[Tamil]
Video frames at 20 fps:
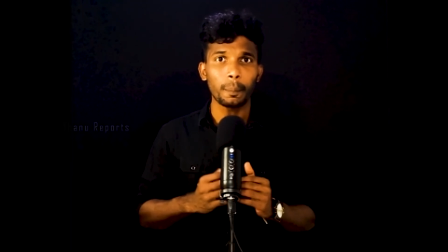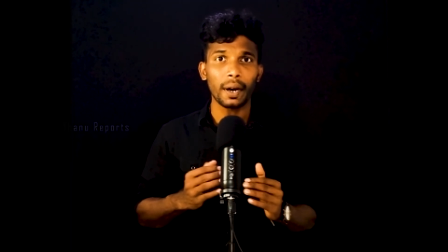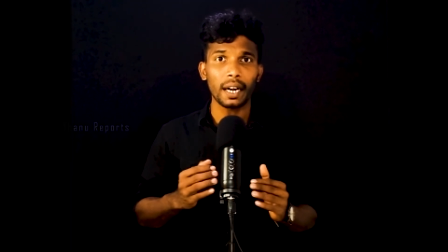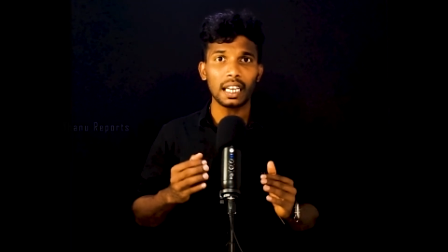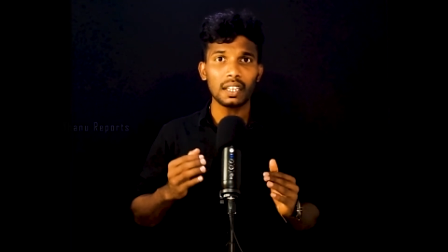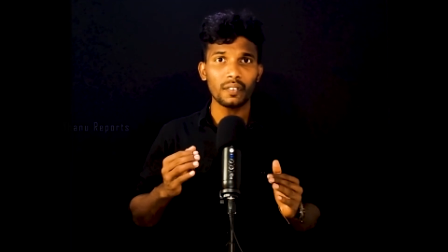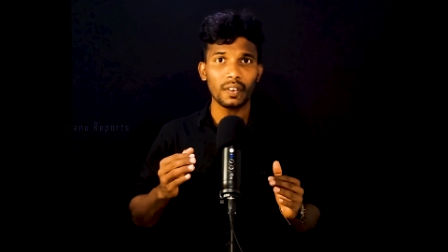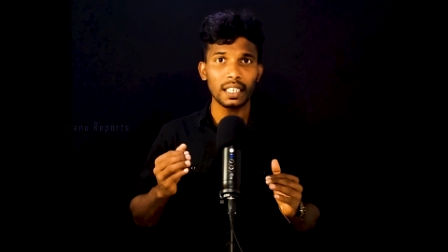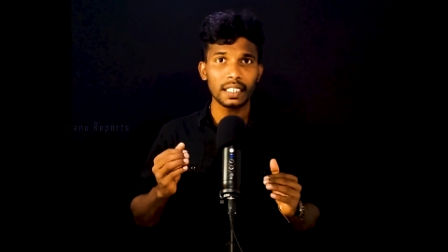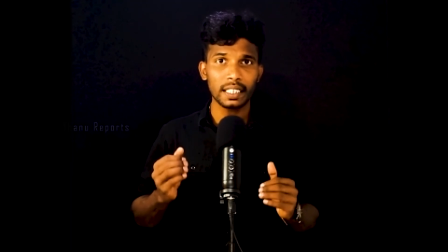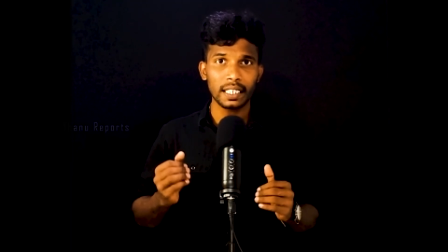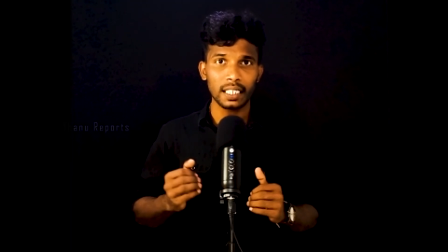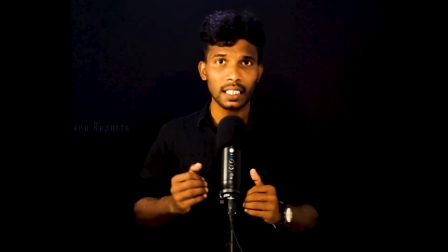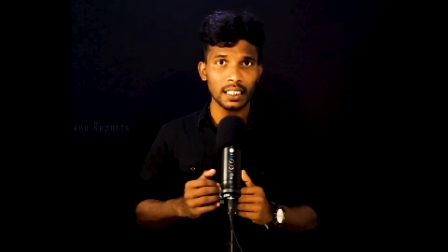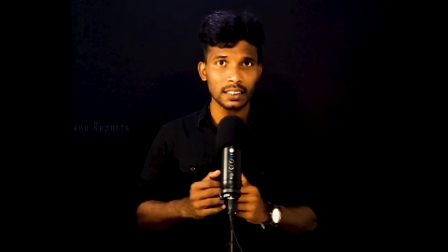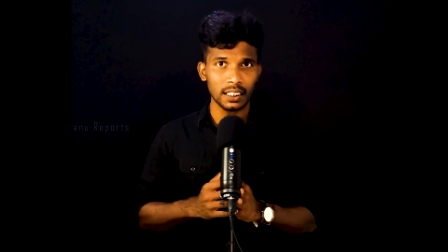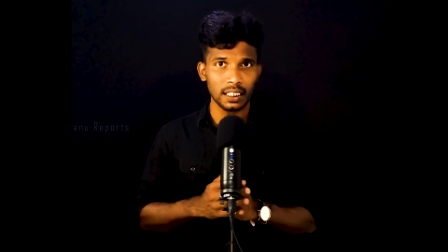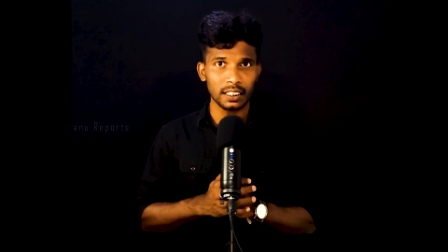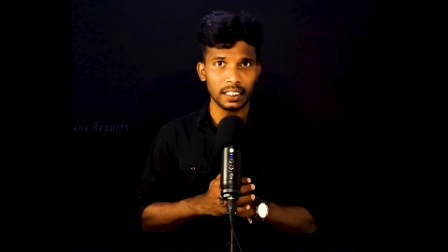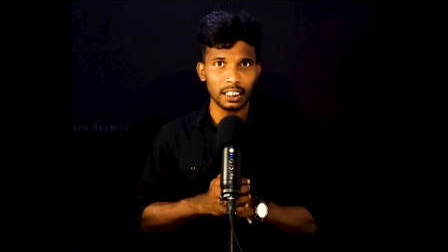பல
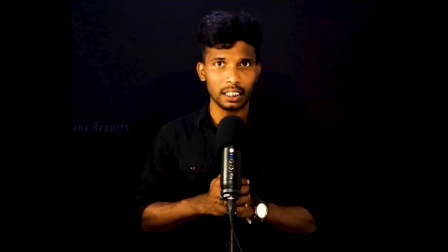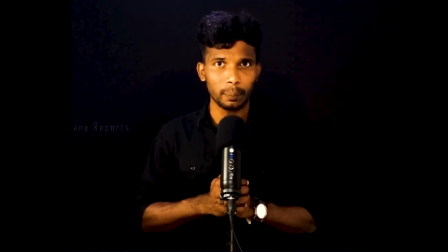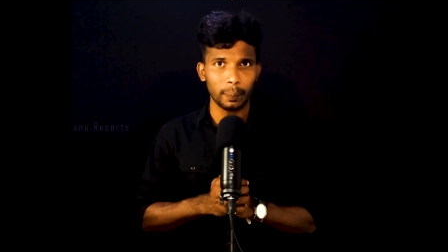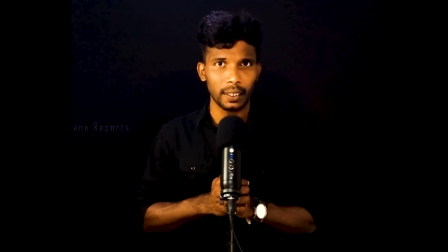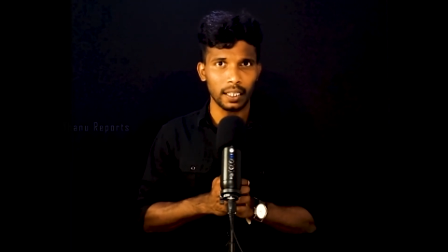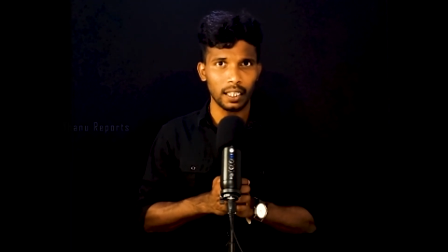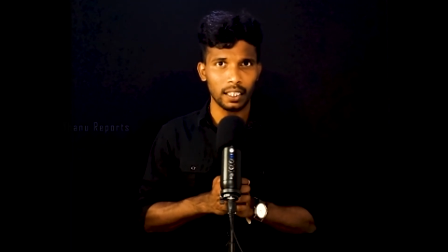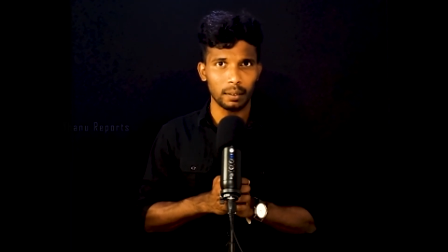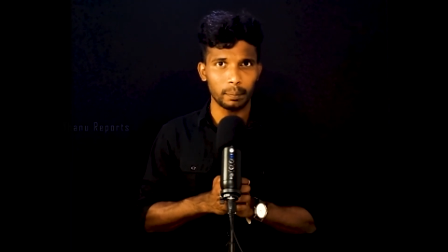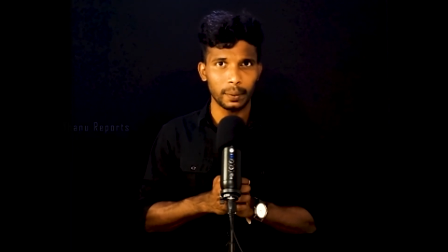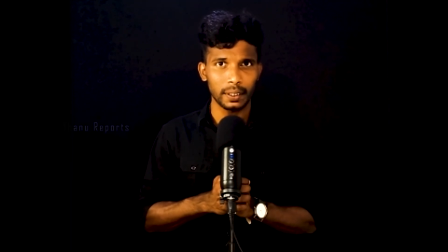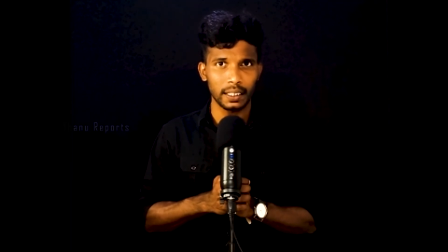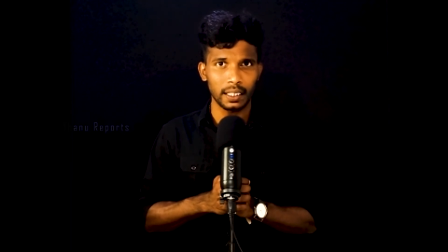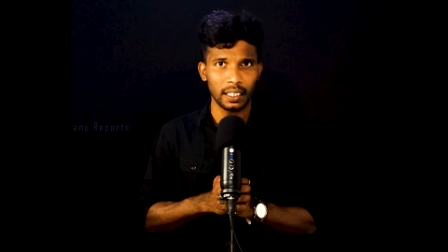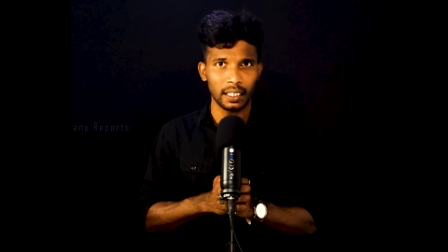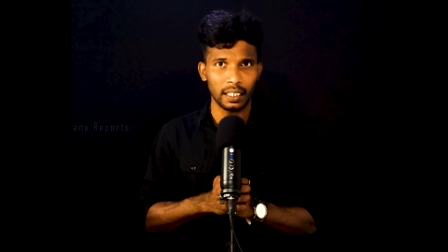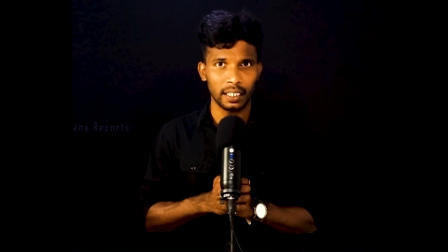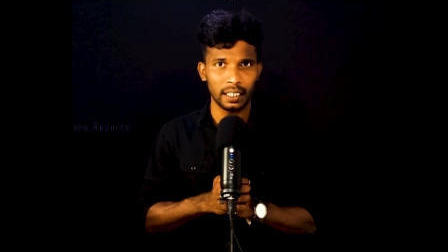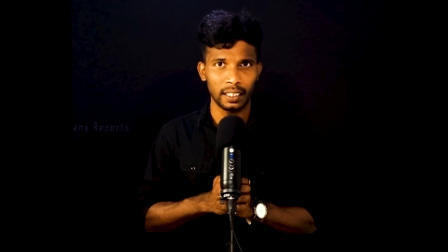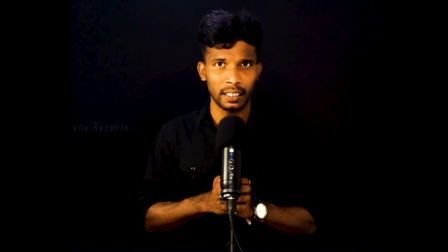வழிகளில் சந்தேகப்பட
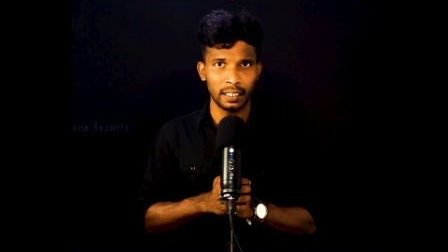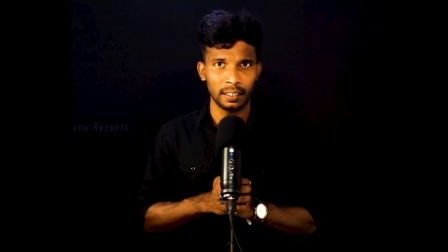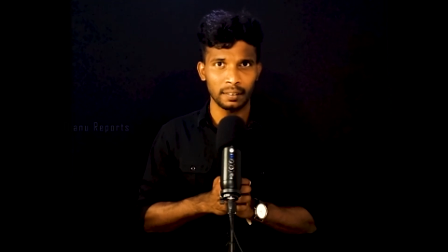ஆரம்பிக்கிறாங்க